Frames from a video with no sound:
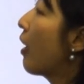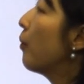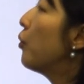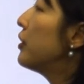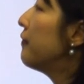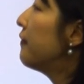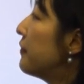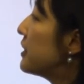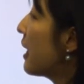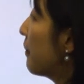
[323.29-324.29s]
More than
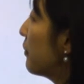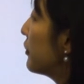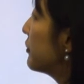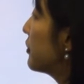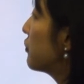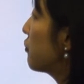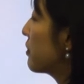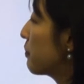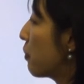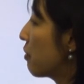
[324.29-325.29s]
50 ambulances
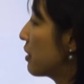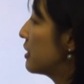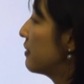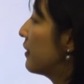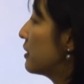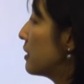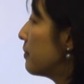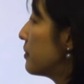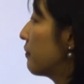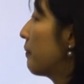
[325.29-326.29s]
transported the
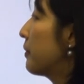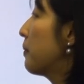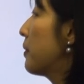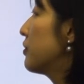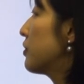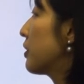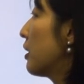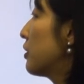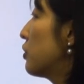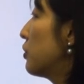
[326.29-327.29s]
victims from the mosque
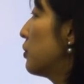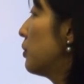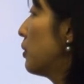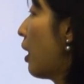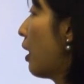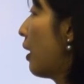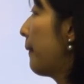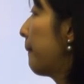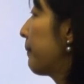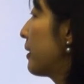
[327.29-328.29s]
to
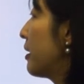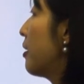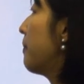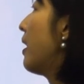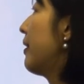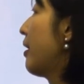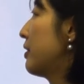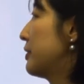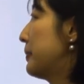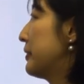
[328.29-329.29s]
um, nearby
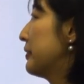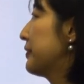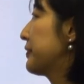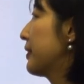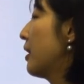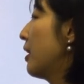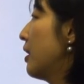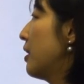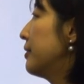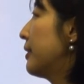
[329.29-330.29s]
hospitals.
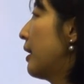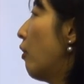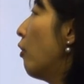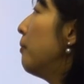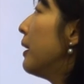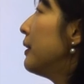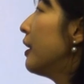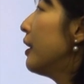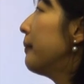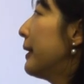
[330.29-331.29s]
자,
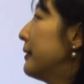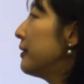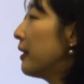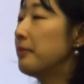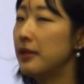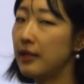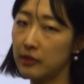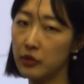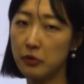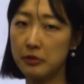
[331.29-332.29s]
얼마나 많은 사람들이
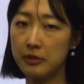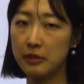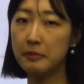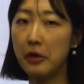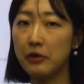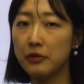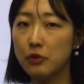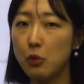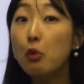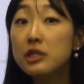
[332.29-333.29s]
다쳤으면,
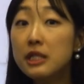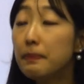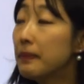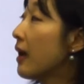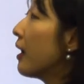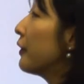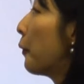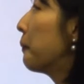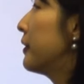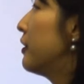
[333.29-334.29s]
그죠? 50개가
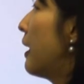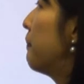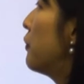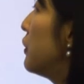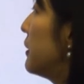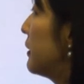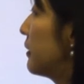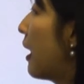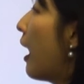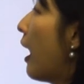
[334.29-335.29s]
넘는
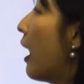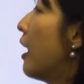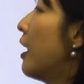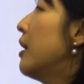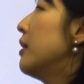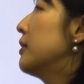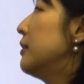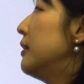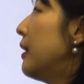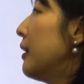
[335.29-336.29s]
앰뷸런스가 그
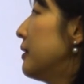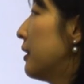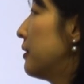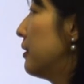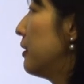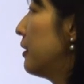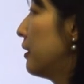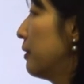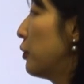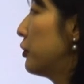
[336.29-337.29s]
희생자들을
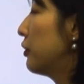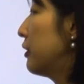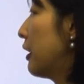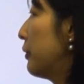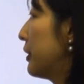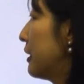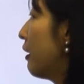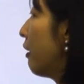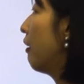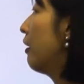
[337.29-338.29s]
모스크
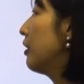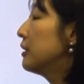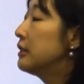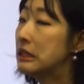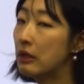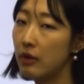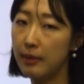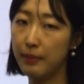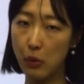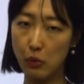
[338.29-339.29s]
차원에서
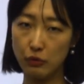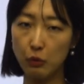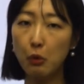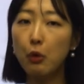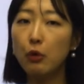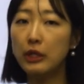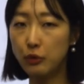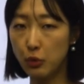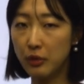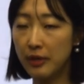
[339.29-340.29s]
근처의 병원으로
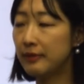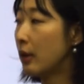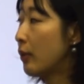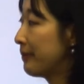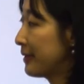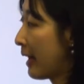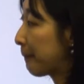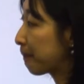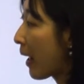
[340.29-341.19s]
이송을 했다고 합니다.